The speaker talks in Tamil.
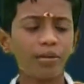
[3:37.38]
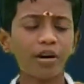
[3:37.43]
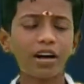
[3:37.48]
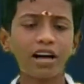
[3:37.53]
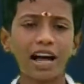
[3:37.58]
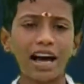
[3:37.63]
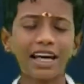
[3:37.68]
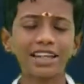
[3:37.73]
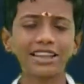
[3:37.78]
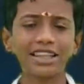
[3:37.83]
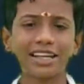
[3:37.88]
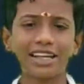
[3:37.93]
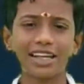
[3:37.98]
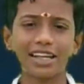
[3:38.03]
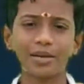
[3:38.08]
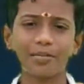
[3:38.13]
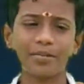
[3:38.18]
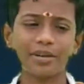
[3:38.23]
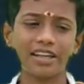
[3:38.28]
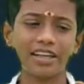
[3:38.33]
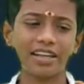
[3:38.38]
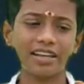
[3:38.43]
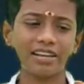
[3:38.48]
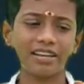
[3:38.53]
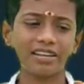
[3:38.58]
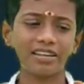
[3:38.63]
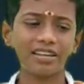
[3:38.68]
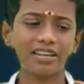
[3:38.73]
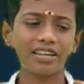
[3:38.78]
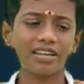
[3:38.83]
இப்போ காற்றை
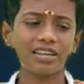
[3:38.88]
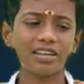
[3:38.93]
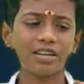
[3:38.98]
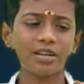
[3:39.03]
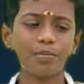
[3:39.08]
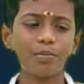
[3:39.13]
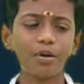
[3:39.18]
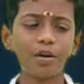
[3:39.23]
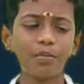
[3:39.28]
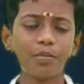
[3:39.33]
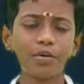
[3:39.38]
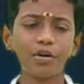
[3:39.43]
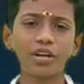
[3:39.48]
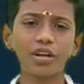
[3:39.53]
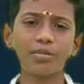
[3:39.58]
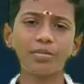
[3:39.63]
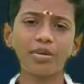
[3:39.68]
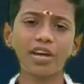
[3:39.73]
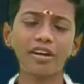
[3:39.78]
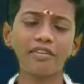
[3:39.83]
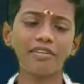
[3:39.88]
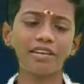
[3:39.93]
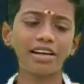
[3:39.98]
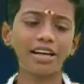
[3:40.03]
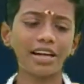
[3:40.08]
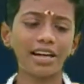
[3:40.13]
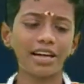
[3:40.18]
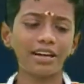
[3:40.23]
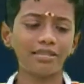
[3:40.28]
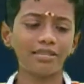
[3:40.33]
நிரப்பிட்டேன் இப்போ பொறுமையாக
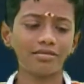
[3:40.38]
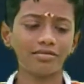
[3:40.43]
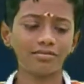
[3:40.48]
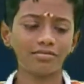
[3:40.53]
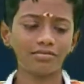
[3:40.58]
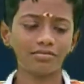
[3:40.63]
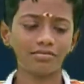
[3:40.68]
விடுறேன்